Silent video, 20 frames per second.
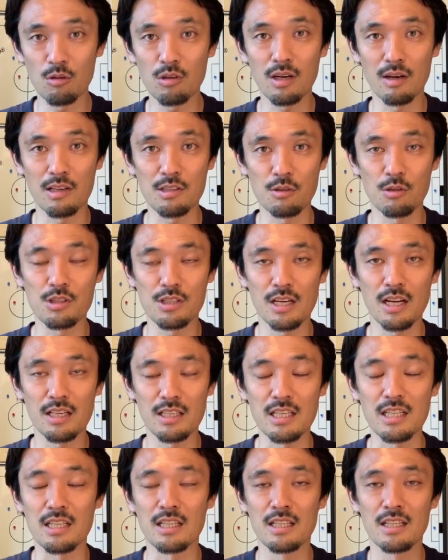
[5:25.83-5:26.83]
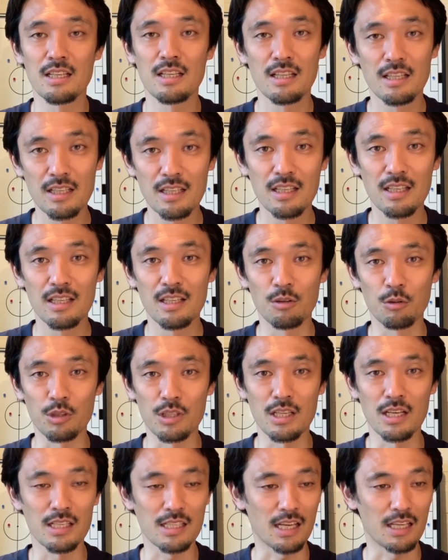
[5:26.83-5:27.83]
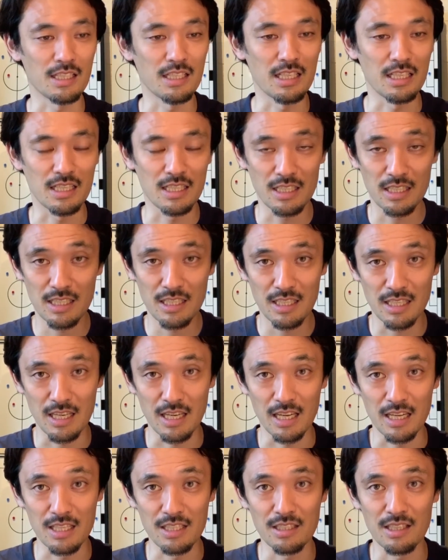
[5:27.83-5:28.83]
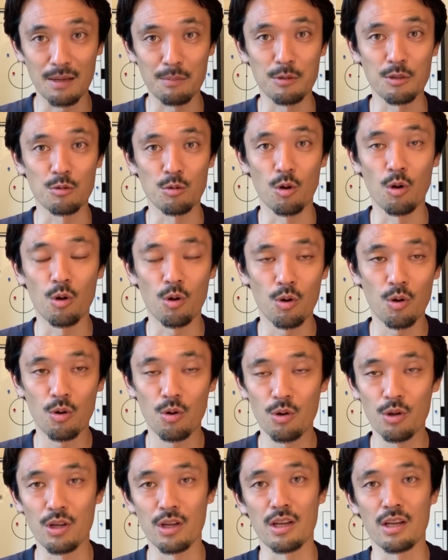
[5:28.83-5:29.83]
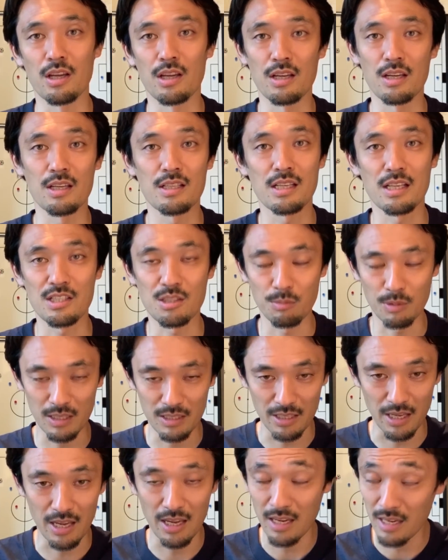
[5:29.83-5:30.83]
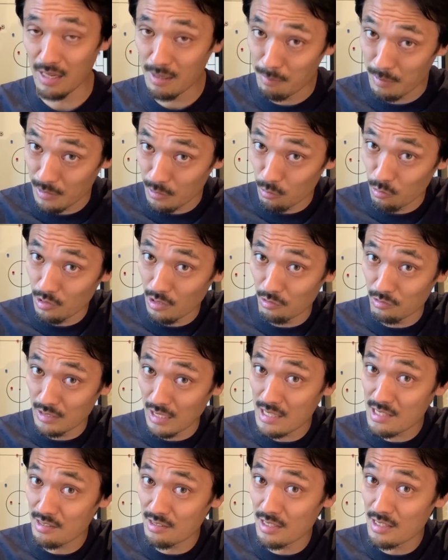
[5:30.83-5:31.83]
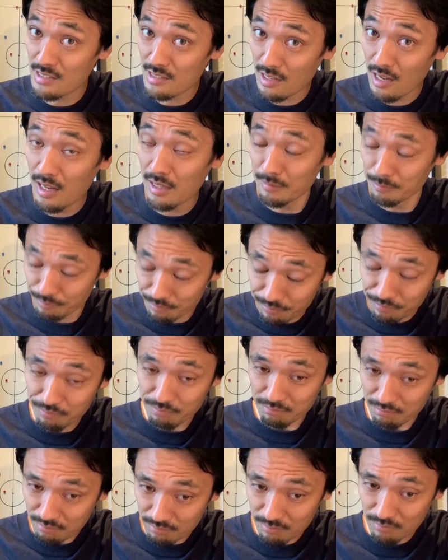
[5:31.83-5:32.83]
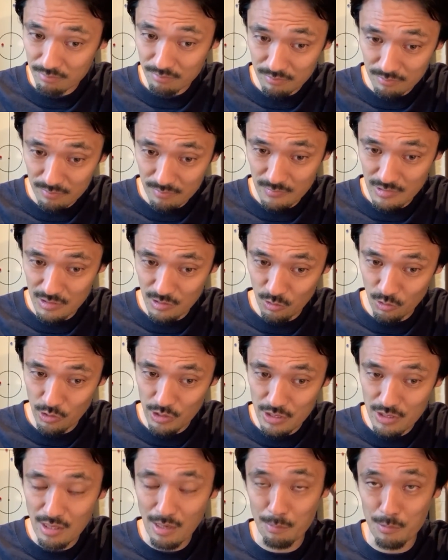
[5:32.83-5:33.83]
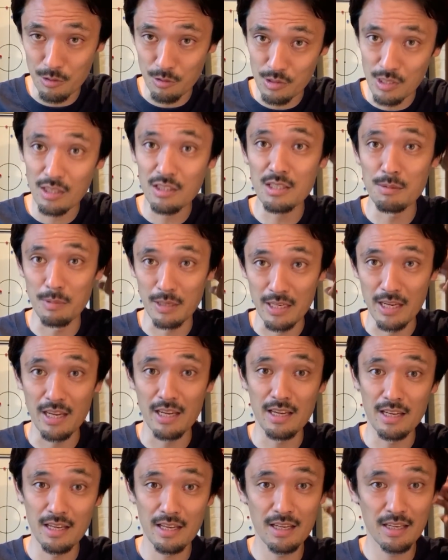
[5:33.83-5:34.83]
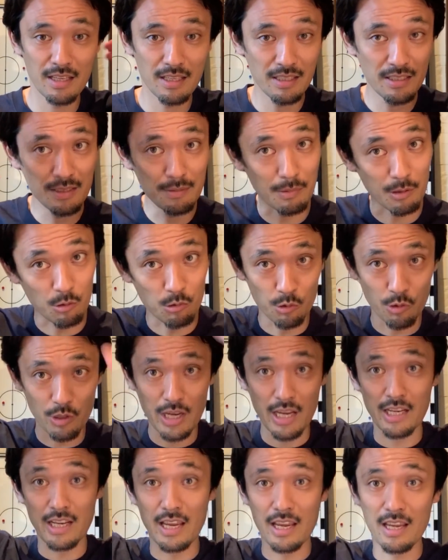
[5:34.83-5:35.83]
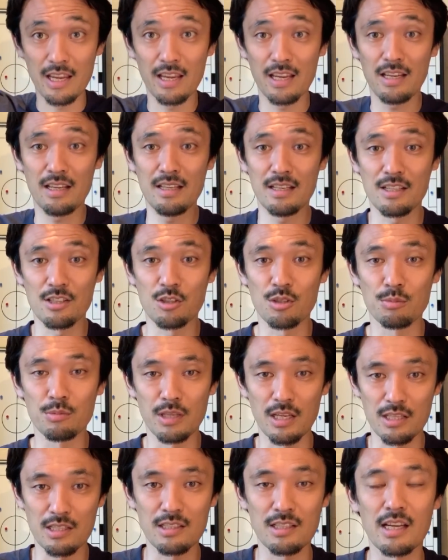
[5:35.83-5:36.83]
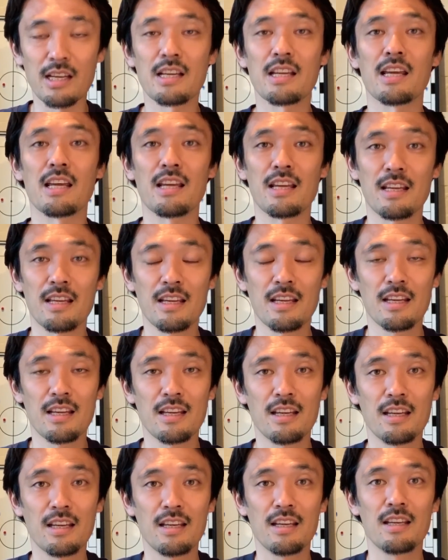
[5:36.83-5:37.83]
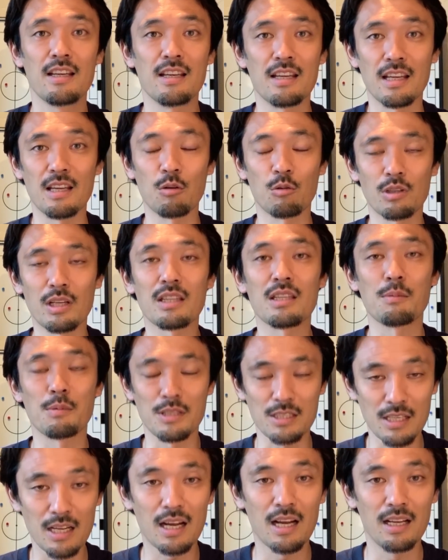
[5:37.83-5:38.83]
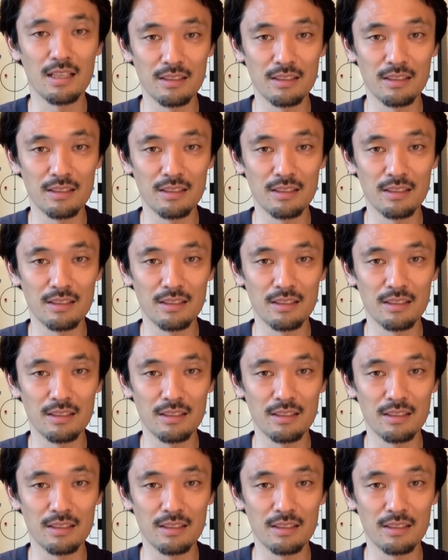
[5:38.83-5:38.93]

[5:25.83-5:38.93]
今回はそちらに、ロティーナさんに、えー、インタビューを、えー、させてもらって、まあ、動画を出すんですが、そのインタビューをさっきまで、まあ、この部屋で、ズームでつないで、えー、行ってました。